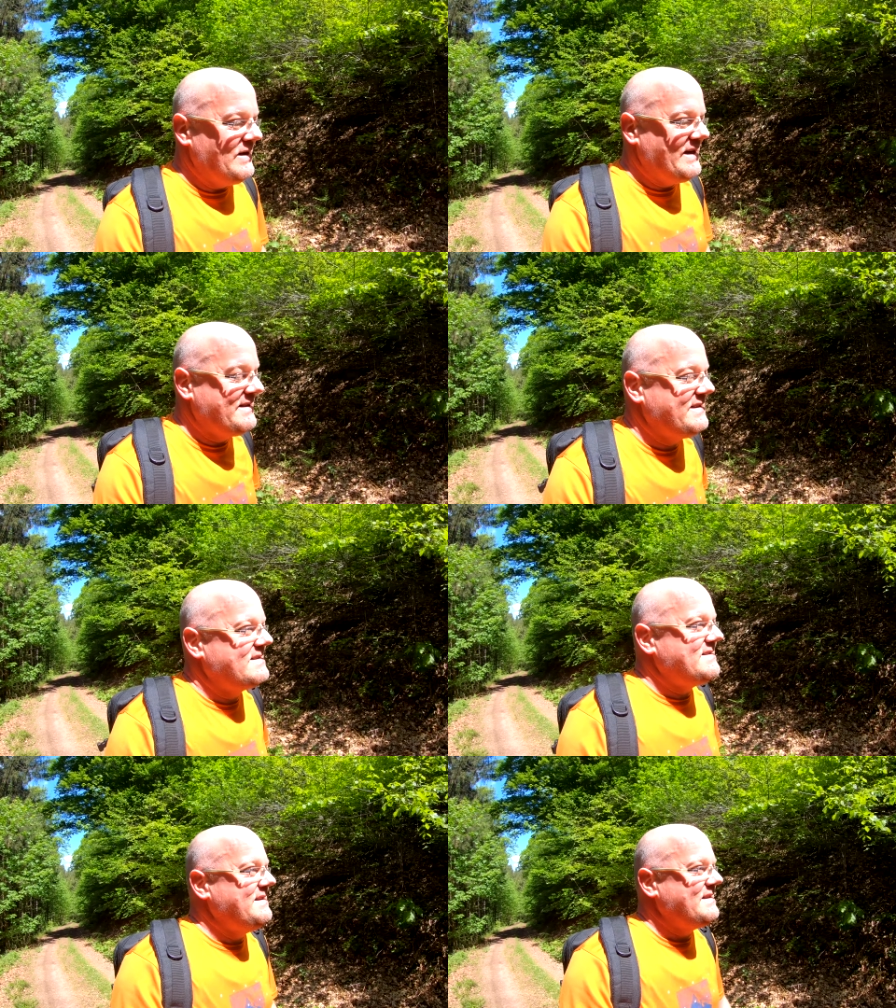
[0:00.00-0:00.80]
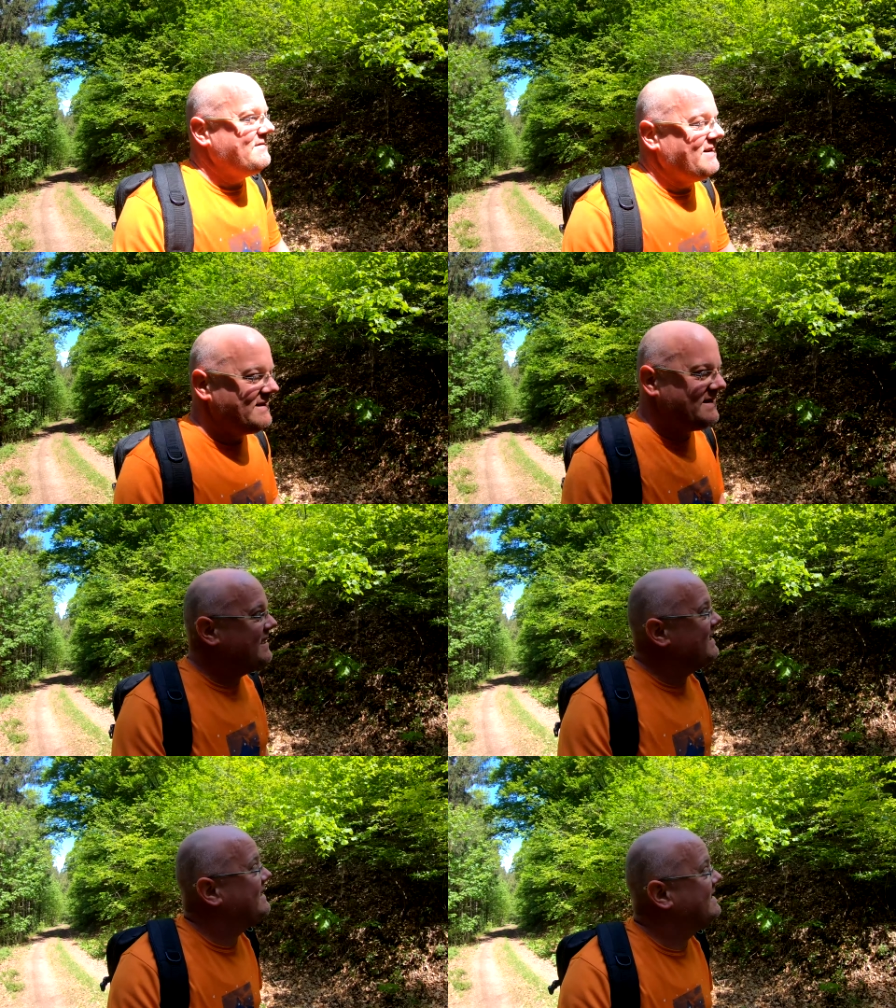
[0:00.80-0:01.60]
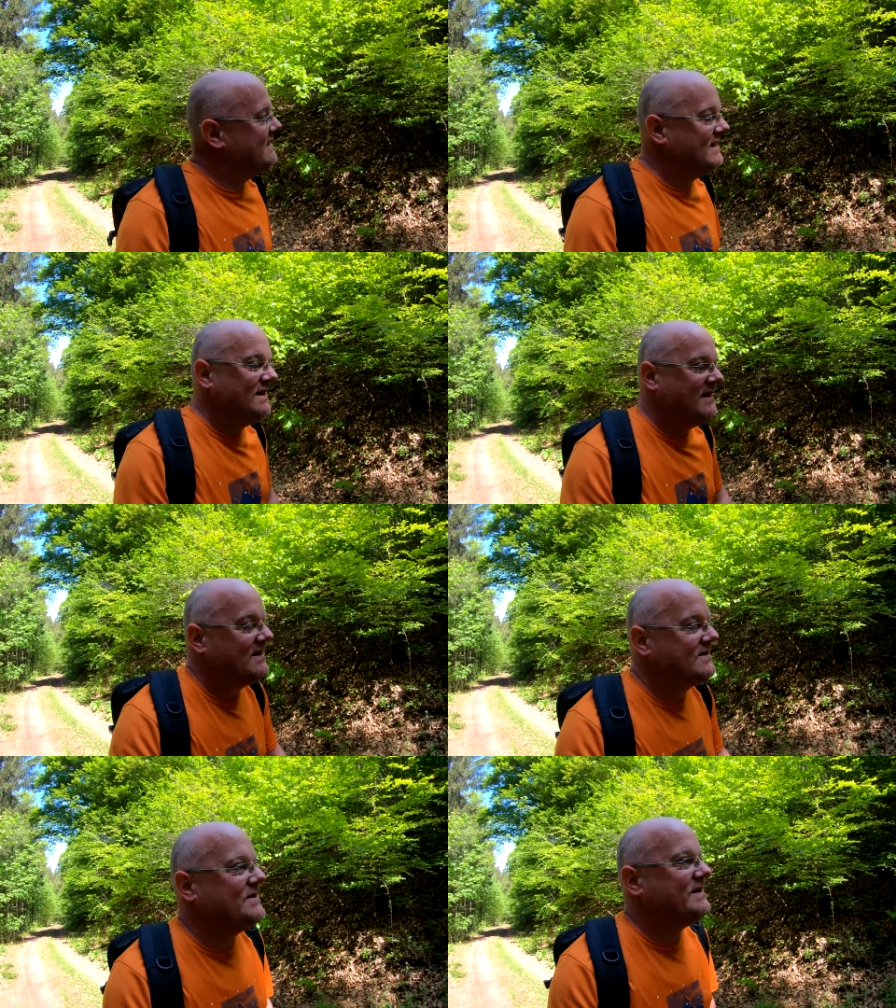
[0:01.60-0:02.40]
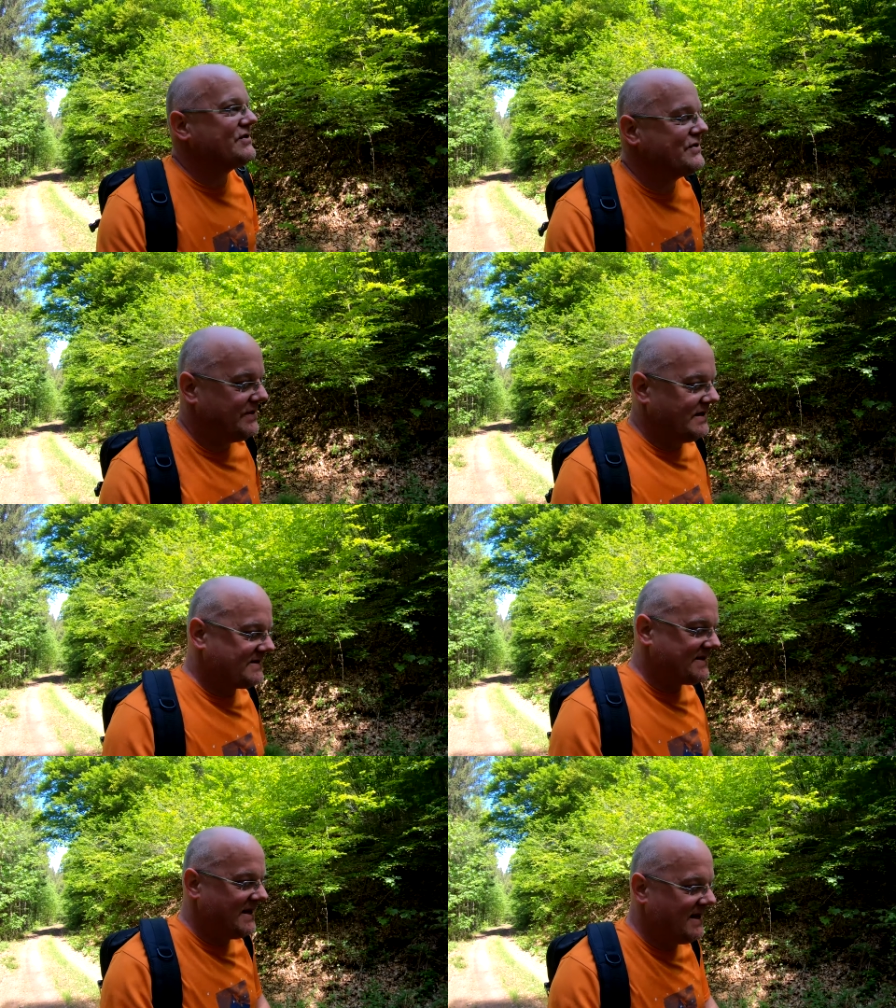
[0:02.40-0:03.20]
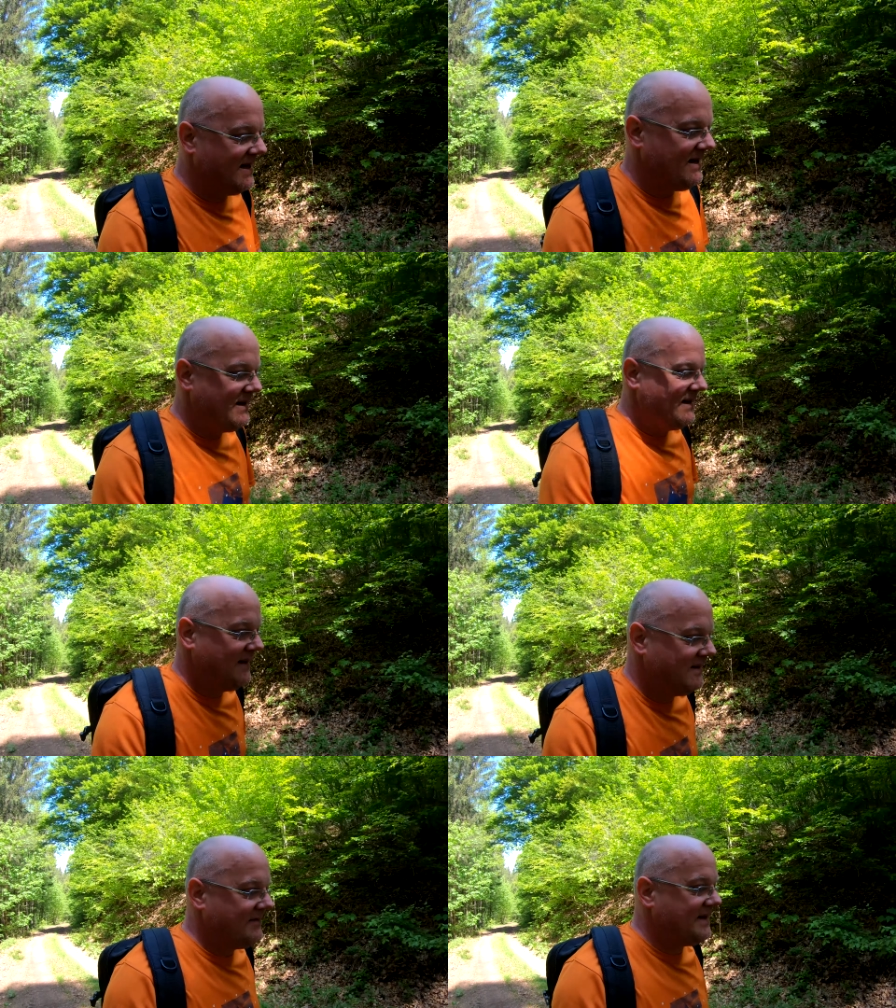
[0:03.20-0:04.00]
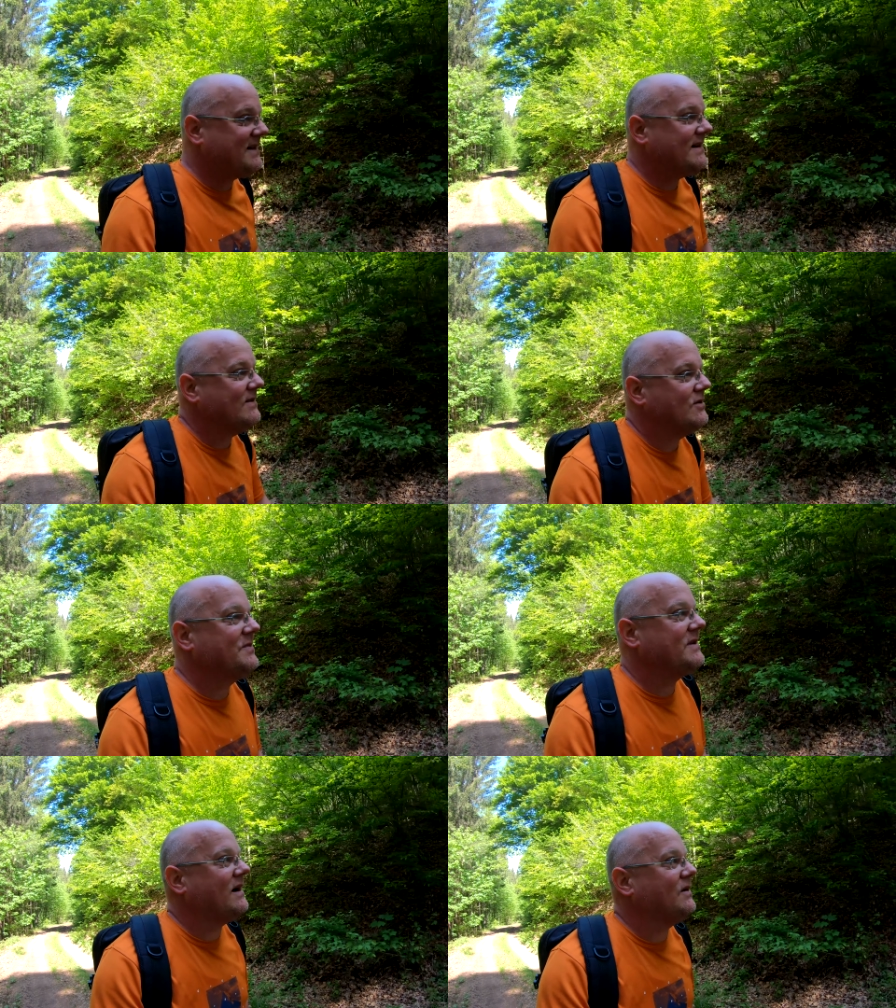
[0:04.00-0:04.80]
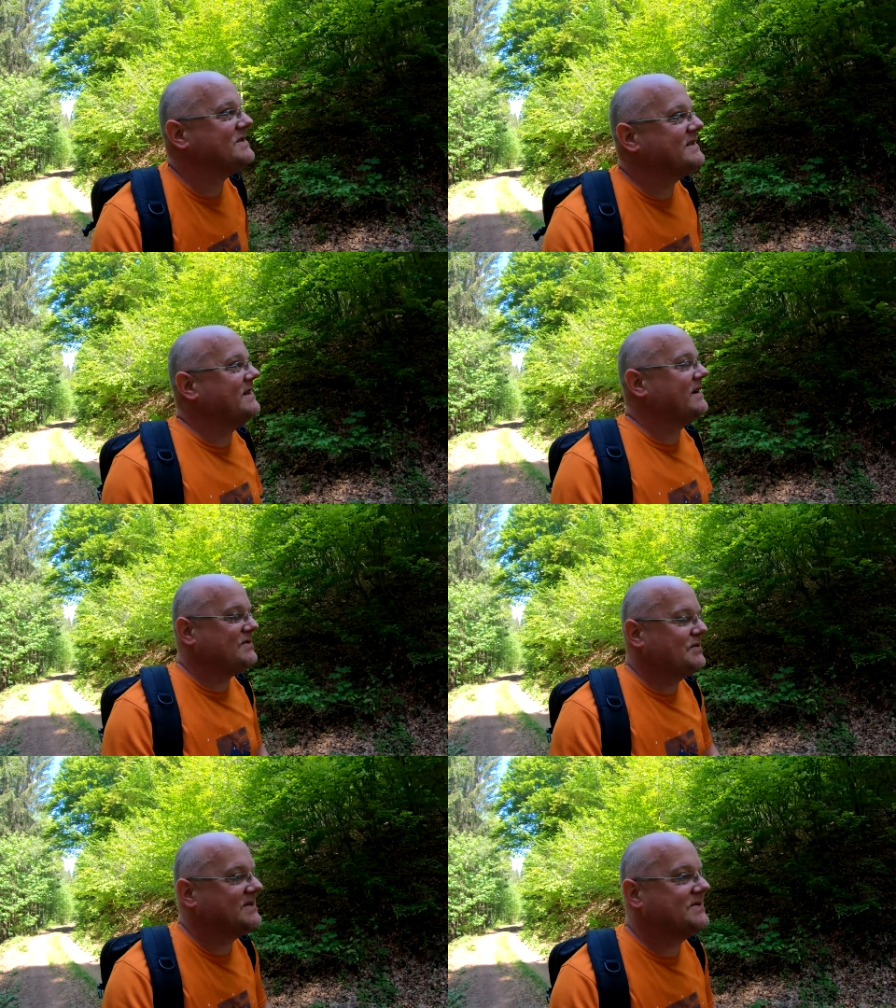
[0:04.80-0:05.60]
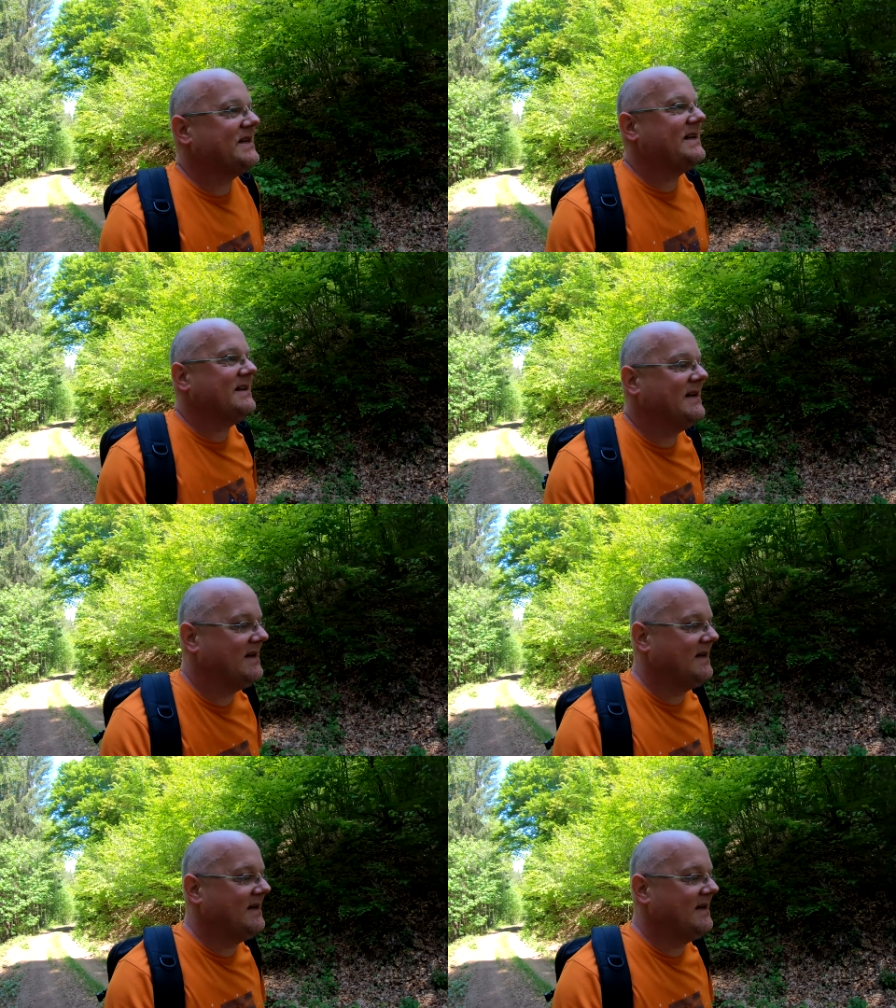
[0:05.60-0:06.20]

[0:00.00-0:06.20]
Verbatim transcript: Hätte ich jetzt nicht erwartet. So ein schönes Wetter, um draußen in die Natur zu gehen.